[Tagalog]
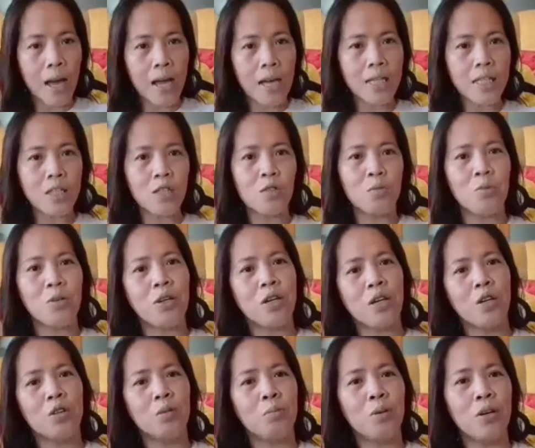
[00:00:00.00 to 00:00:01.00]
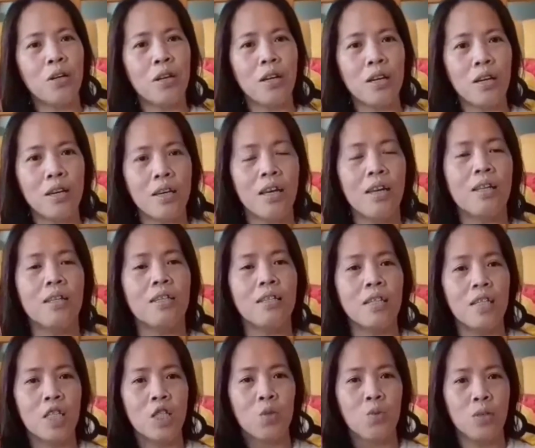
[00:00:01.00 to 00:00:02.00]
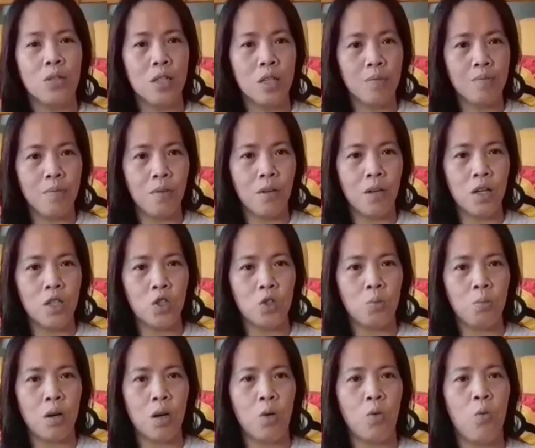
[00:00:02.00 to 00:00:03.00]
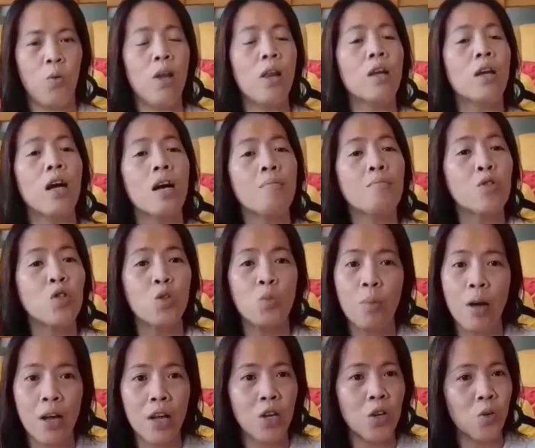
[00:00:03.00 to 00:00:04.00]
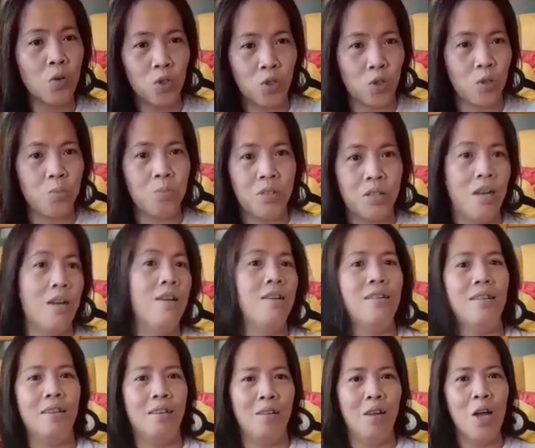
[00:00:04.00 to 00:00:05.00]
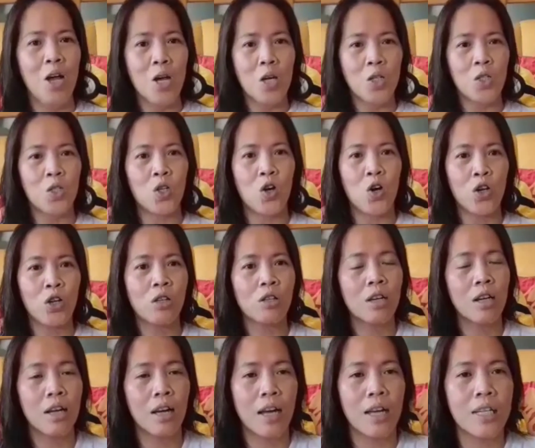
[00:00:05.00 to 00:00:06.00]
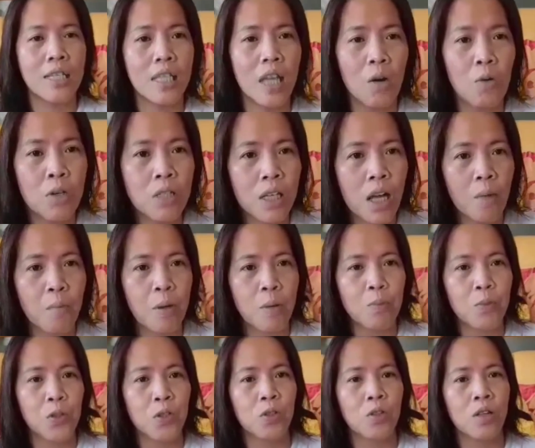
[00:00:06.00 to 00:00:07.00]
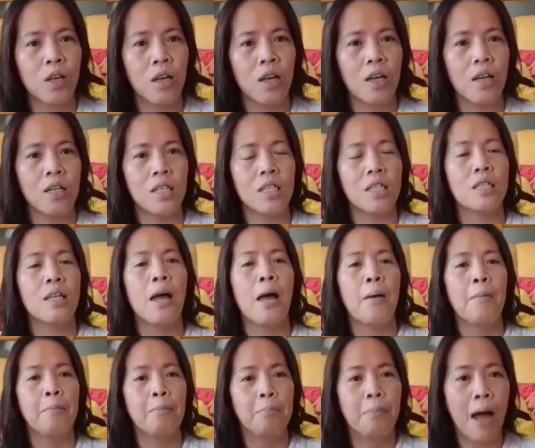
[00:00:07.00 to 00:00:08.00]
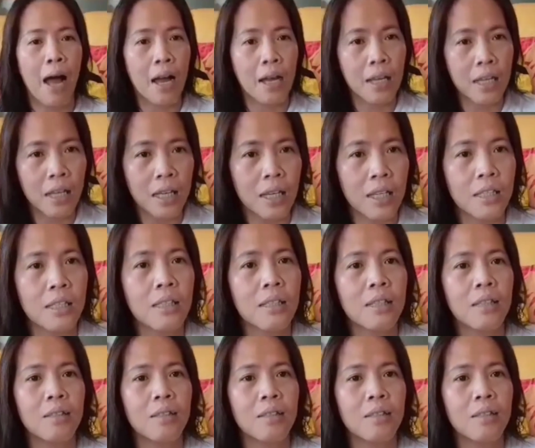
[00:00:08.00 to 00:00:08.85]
guys! Good morning, good morning! And this is with Sipul and Welcome to my YouTube channel. So, yun nga guys, our topic for today is bakit